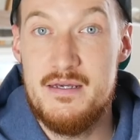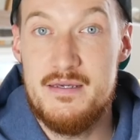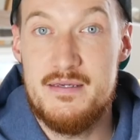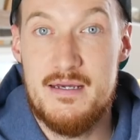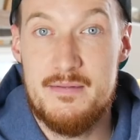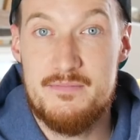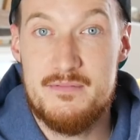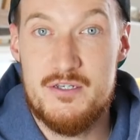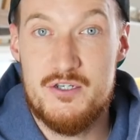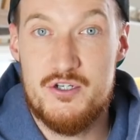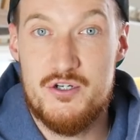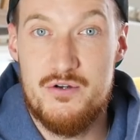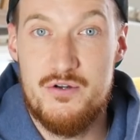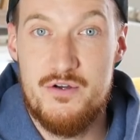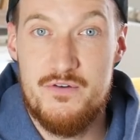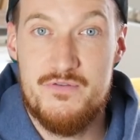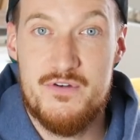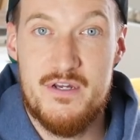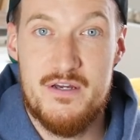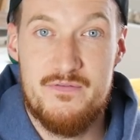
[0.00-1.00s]
Ich habe das schon
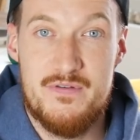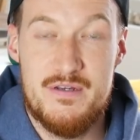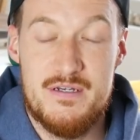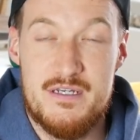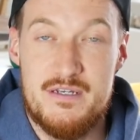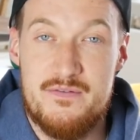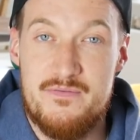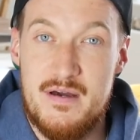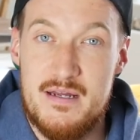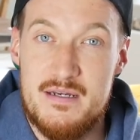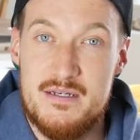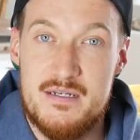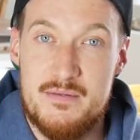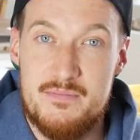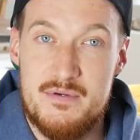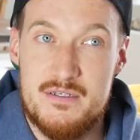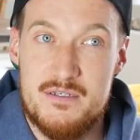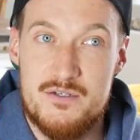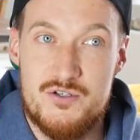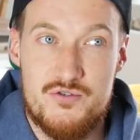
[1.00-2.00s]
öfter erwähnt, ich war nicht der
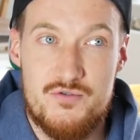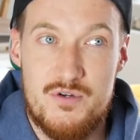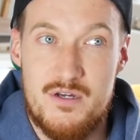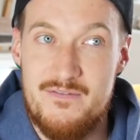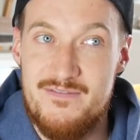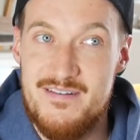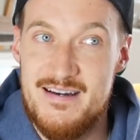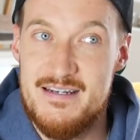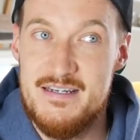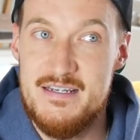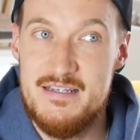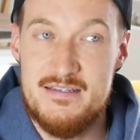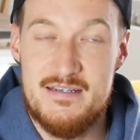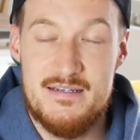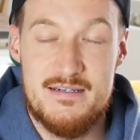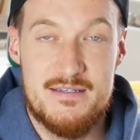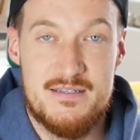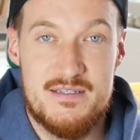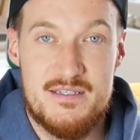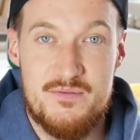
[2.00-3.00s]
beste Schüler, war nicht
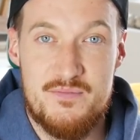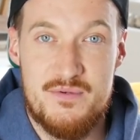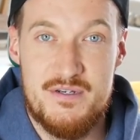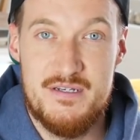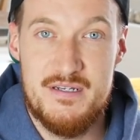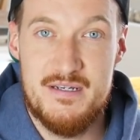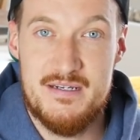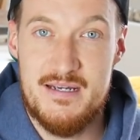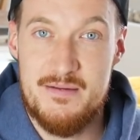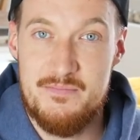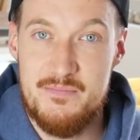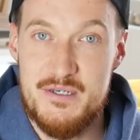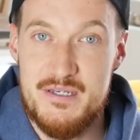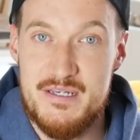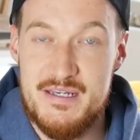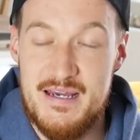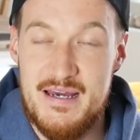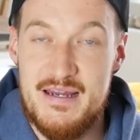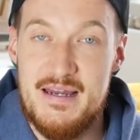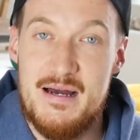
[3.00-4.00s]
sehr diszipliniert, habe
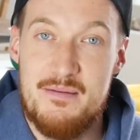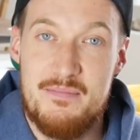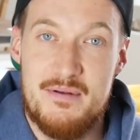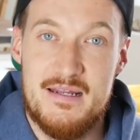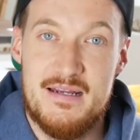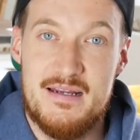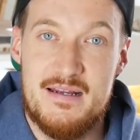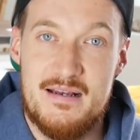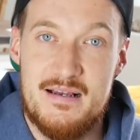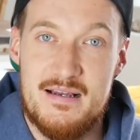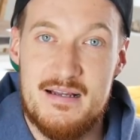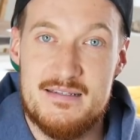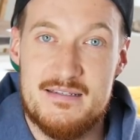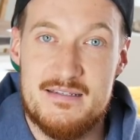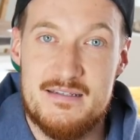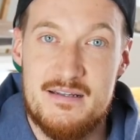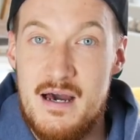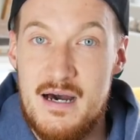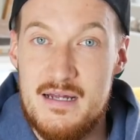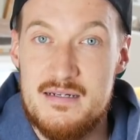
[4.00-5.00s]
mich gerne ablenken
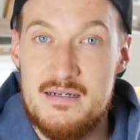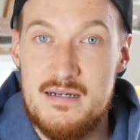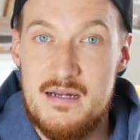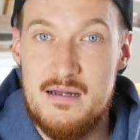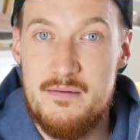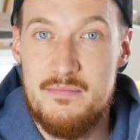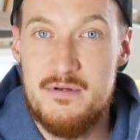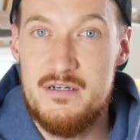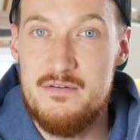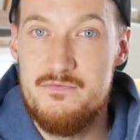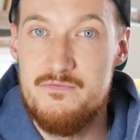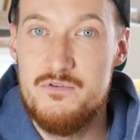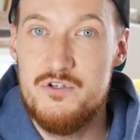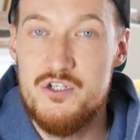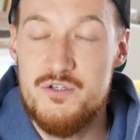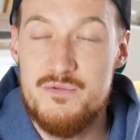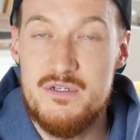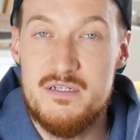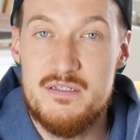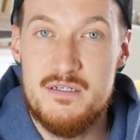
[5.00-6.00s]
lassen, hatte dann aber den
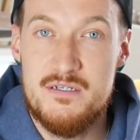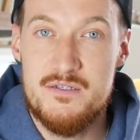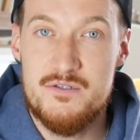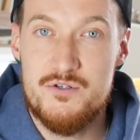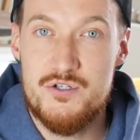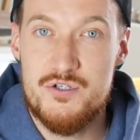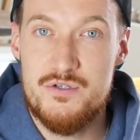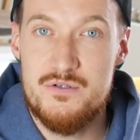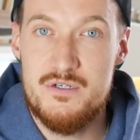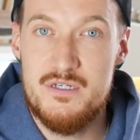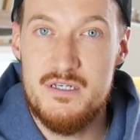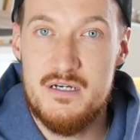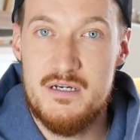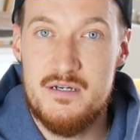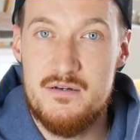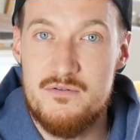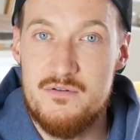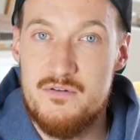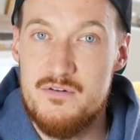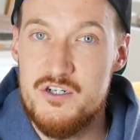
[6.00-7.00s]
Wunsch, Medizin zu
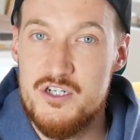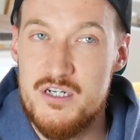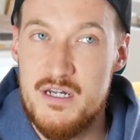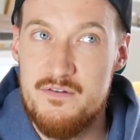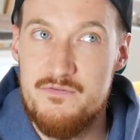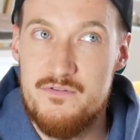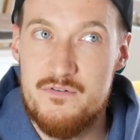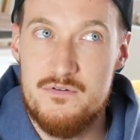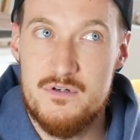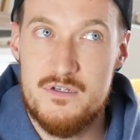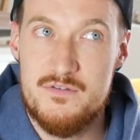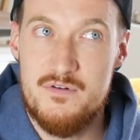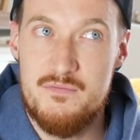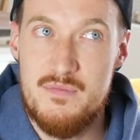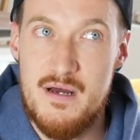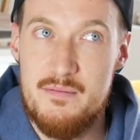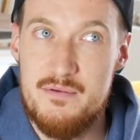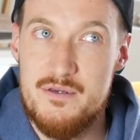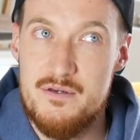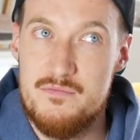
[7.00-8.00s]
studieren und stand kurz vorm
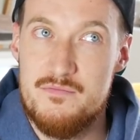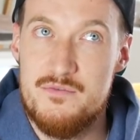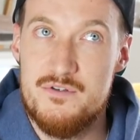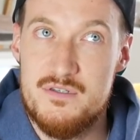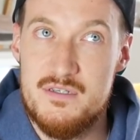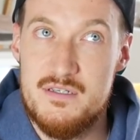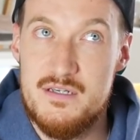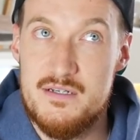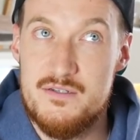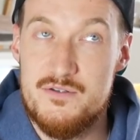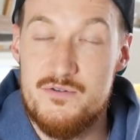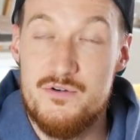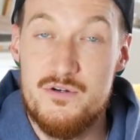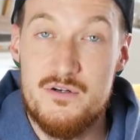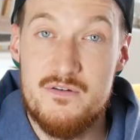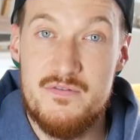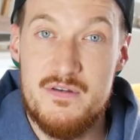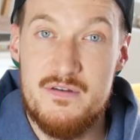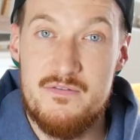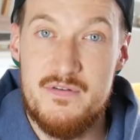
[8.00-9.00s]
Abi und musste jetzt
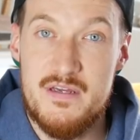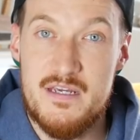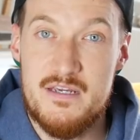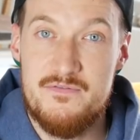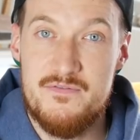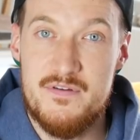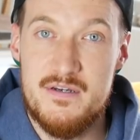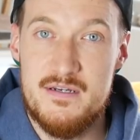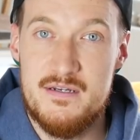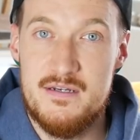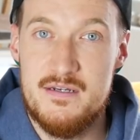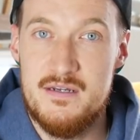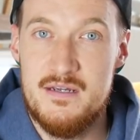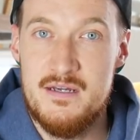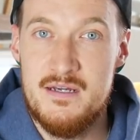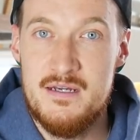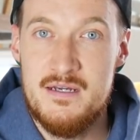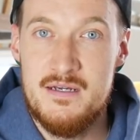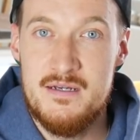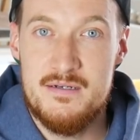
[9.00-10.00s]
irgendwie einen Weg finden,
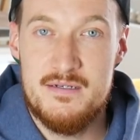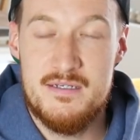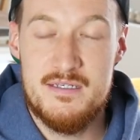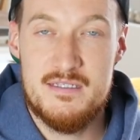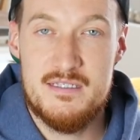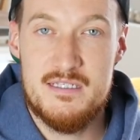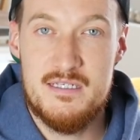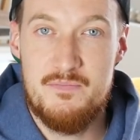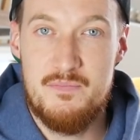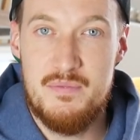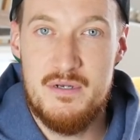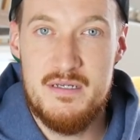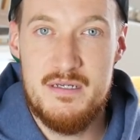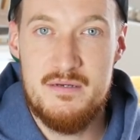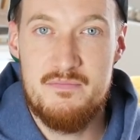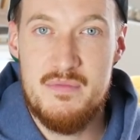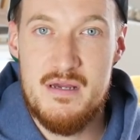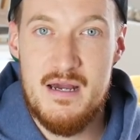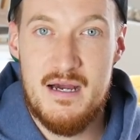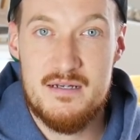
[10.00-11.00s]

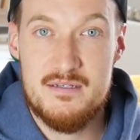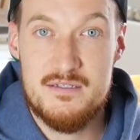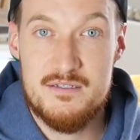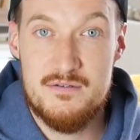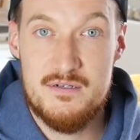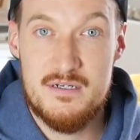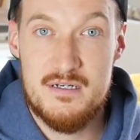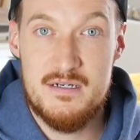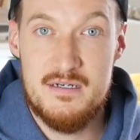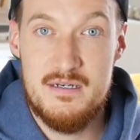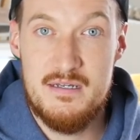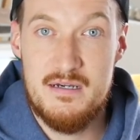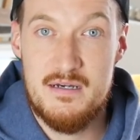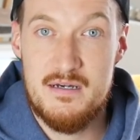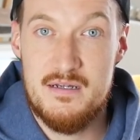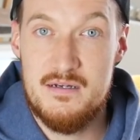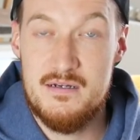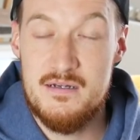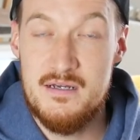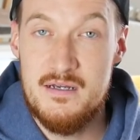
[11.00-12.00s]
Disziplin mir
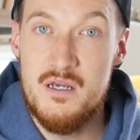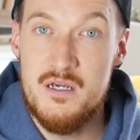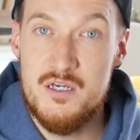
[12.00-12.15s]
anzutrainieren.